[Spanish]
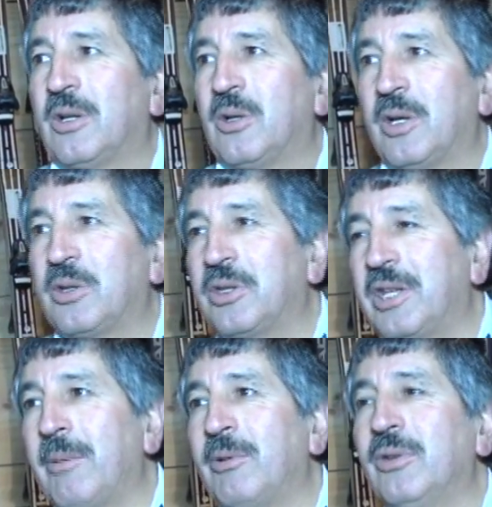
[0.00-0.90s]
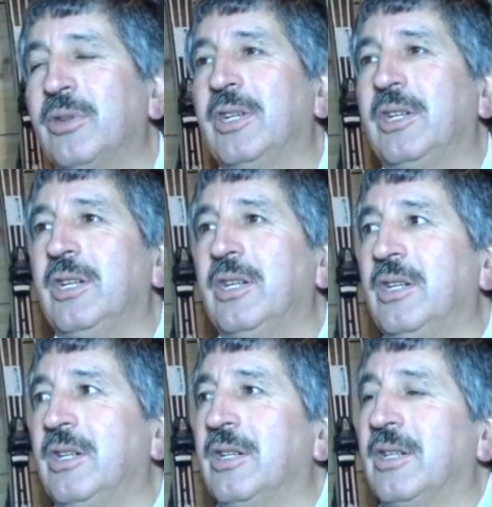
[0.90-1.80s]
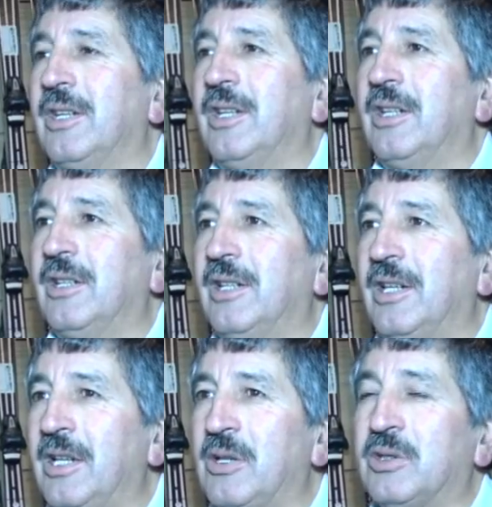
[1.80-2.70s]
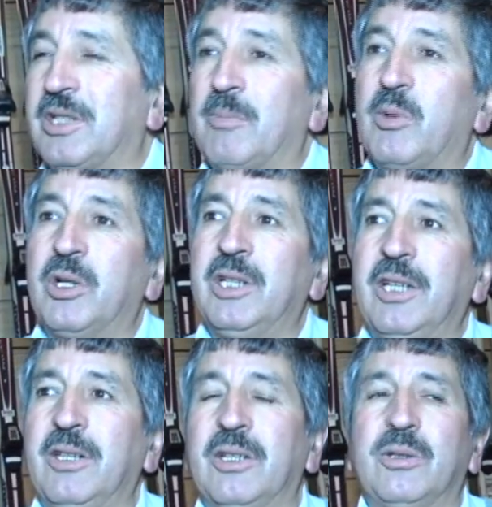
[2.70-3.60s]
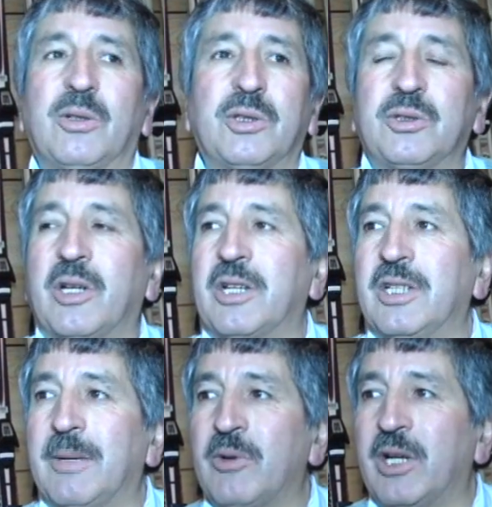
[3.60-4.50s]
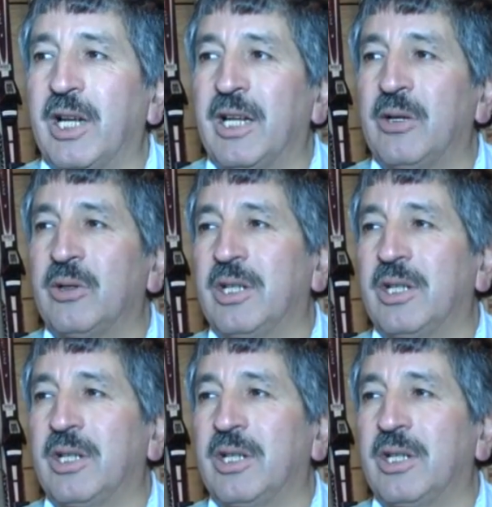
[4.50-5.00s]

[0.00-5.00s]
los asociamos y él nos transporta, ¿cierto? Nosotros arrendamos acá los